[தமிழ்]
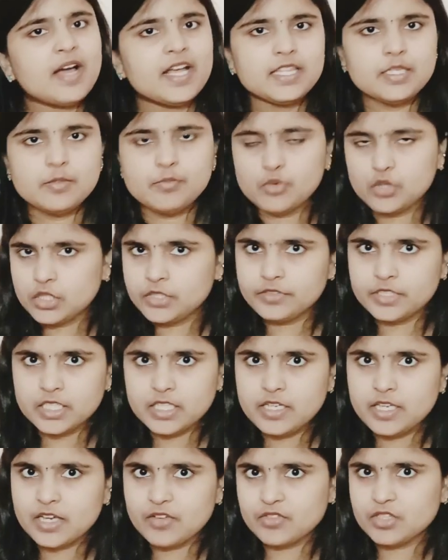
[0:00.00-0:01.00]
மாற்றி போட்டு வந்து
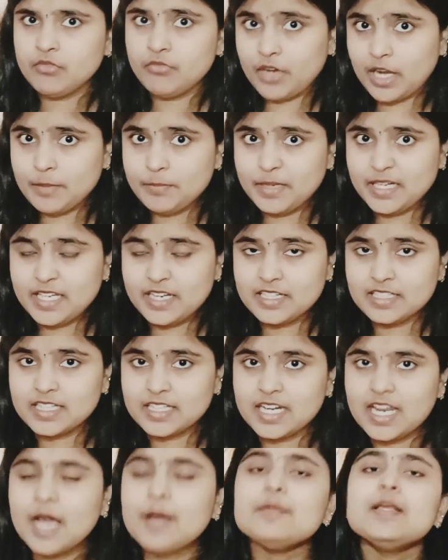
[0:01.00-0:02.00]
நீங்கள் வந்து ஃப்ரை பண்ணி
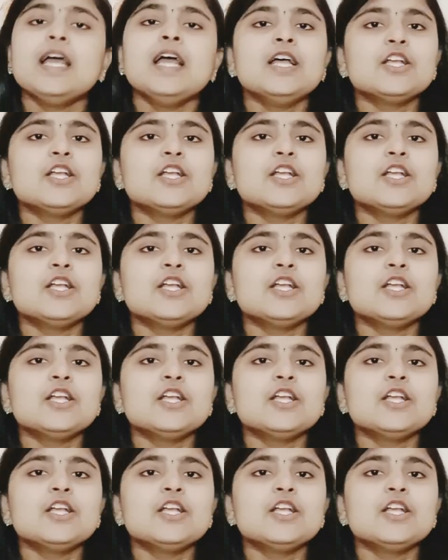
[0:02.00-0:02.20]
எடுக்கலாம்